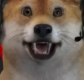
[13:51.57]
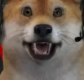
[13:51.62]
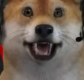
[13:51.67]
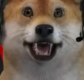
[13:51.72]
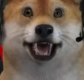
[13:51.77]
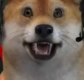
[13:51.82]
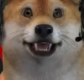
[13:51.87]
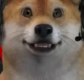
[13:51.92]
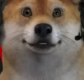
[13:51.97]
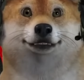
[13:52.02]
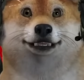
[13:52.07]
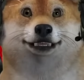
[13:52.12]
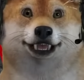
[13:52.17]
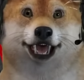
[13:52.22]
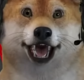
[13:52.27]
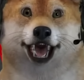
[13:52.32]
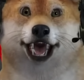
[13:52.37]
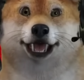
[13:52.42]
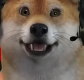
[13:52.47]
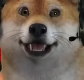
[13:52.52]
Aduh, yang
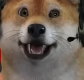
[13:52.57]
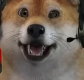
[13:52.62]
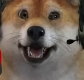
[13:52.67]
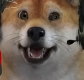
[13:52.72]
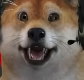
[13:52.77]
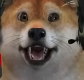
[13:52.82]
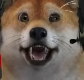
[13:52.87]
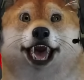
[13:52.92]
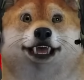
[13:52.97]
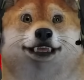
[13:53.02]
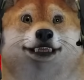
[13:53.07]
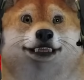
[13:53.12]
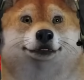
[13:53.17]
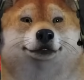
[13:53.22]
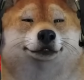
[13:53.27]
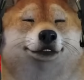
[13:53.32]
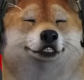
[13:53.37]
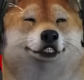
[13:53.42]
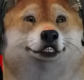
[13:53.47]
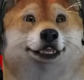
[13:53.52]
penting obit mau tidur dulu
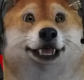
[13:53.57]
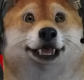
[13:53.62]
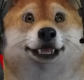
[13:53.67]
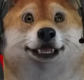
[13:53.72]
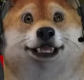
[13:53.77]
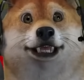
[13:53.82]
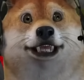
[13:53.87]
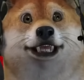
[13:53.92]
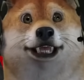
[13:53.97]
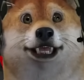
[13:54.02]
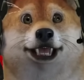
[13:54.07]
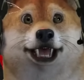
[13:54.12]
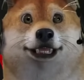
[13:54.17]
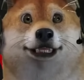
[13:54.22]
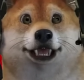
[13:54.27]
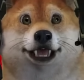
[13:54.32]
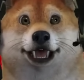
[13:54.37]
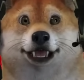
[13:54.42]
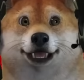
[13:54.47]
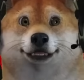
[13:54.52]
deh
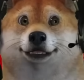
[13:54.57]
capek ya